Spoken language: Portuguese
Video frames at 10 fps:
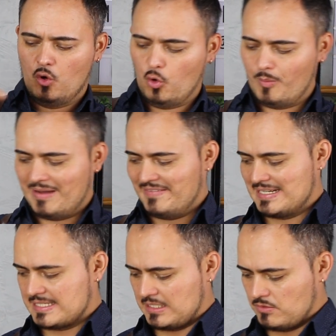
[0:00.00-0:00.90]
uma
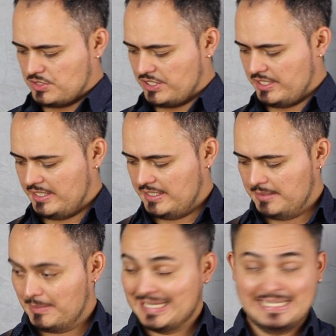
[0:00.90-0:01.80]
versão de
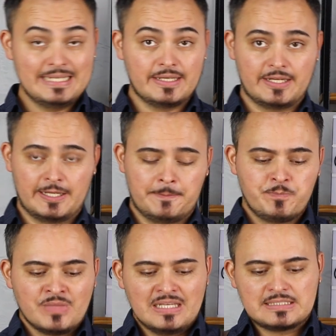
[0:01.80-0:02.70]
Bellini, né?
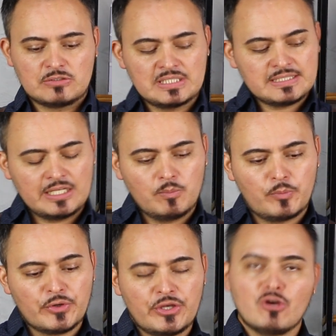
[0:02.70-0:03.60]
Se vocês querem um
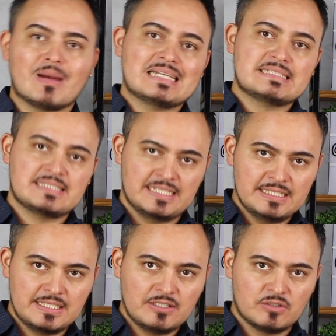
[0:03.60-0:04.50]
pouquinho mais
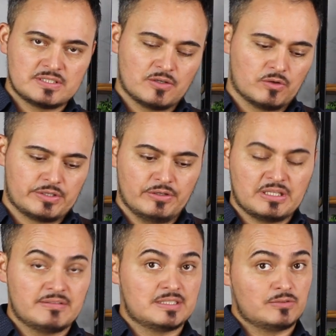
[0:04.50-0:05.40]
cítrico esse coquetel,
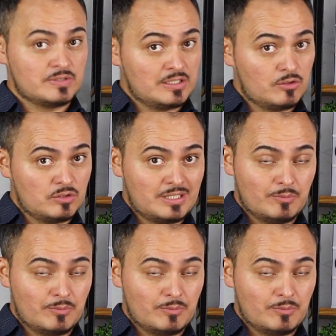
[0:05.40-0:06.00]
talvez você encontre